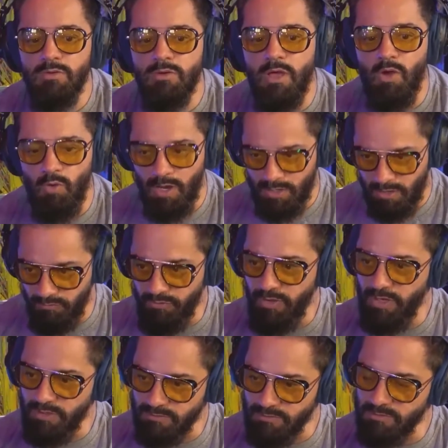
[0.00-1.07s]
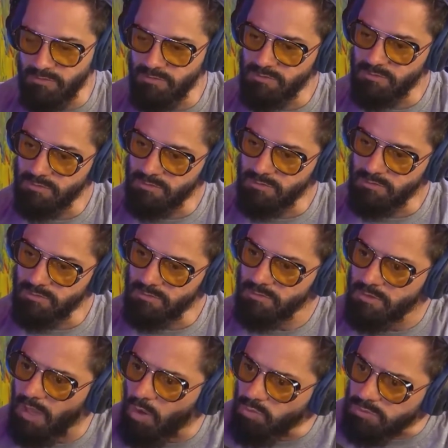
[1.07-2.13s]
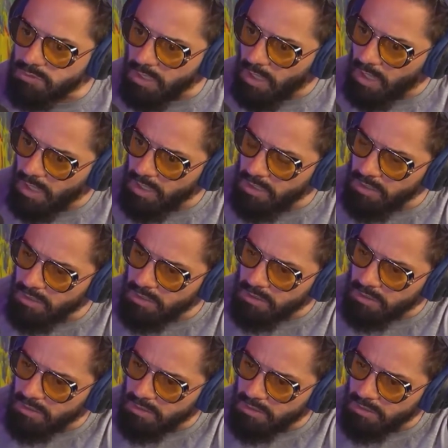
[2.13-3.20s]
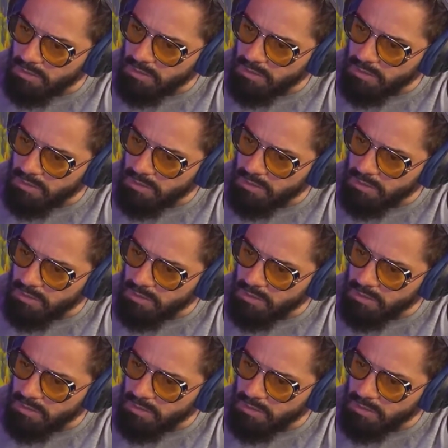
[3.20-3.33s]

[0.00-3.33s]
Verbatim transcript: Joaquim, É o Joaquim Fênix, Fênix. mas ele não tem. Ele não tem. É uma só-